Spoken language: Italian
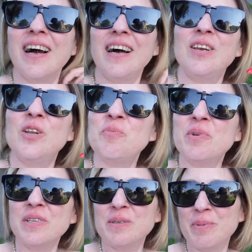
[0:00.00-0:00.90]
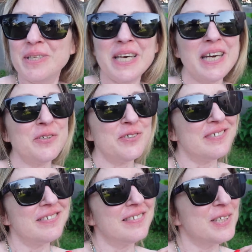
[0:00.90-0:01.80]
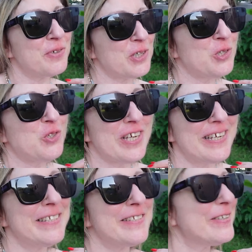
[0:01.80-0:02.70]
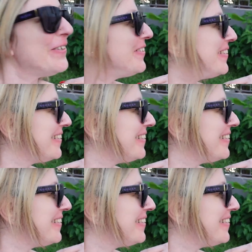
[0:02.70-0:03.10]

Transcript: all'ombra del banano di Francesco